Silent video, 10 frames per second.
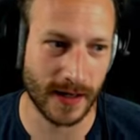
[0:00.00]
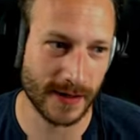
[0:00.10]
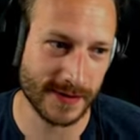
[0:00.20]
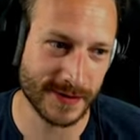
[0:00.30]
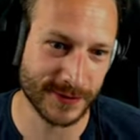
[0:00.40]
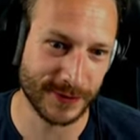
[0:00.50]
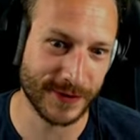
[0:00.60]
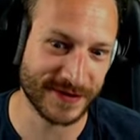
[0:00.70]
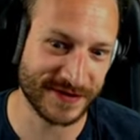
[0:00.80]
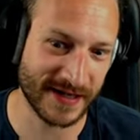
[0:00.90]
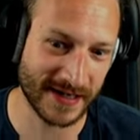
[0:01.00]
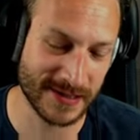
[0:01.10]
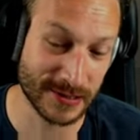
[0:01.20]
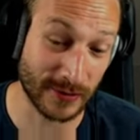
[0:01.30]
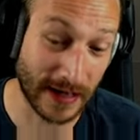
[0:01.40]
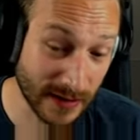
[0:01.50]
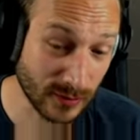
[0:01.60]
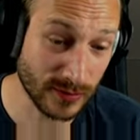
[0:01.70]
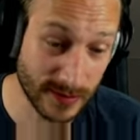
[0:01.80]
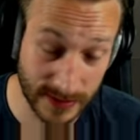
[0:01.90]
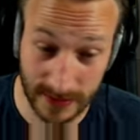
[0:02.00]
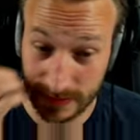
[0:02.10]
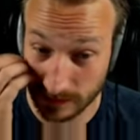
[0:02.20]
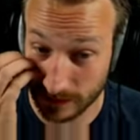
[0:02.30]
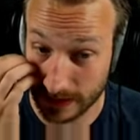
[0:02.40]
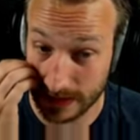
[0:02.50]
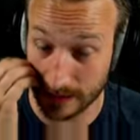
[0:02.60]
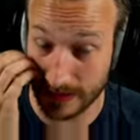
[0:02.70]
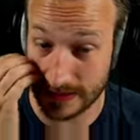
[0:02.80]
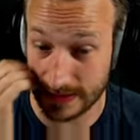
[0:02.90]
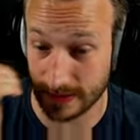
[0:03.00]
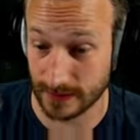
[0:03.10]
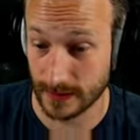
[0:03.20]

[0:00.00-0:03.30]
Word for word: also, Leute, na also. Alle guten Dinge sind bekanntermaßen ja...